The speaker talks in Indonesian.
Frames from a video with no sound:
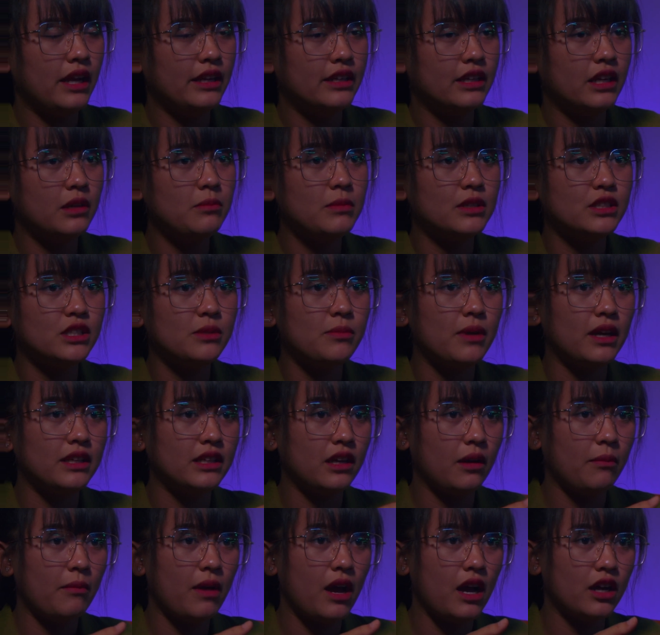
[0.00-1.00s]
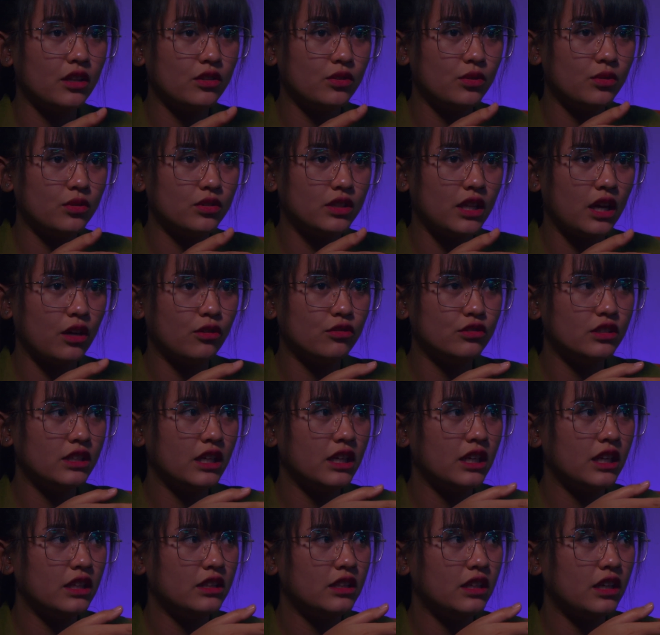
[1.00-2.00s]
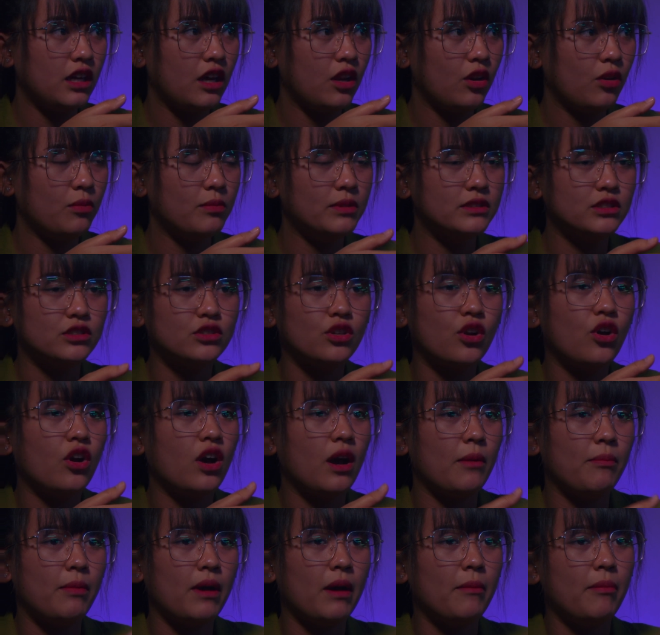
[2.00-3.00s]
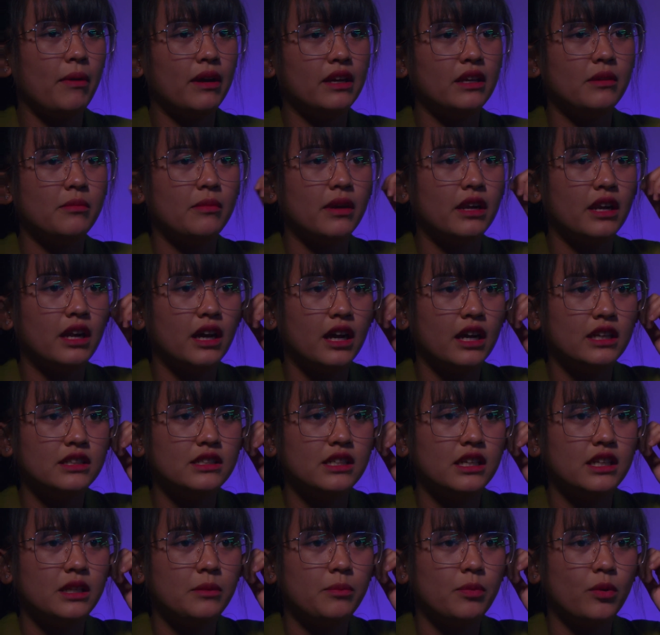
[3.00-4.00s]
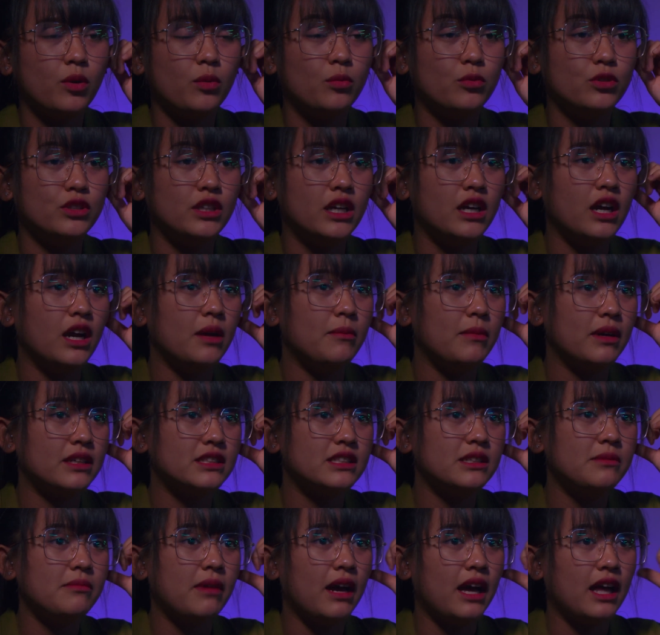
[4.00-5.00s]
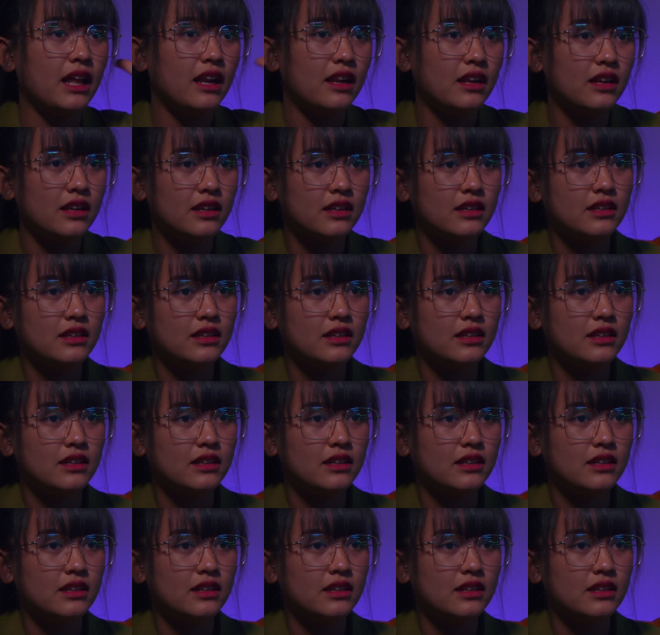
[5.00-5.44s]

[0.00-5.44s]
lain kan masih banyak banget tuh. Takutnya nanti kalau bentrok apa-apa gimana kan jadi promonya nggak maksimal.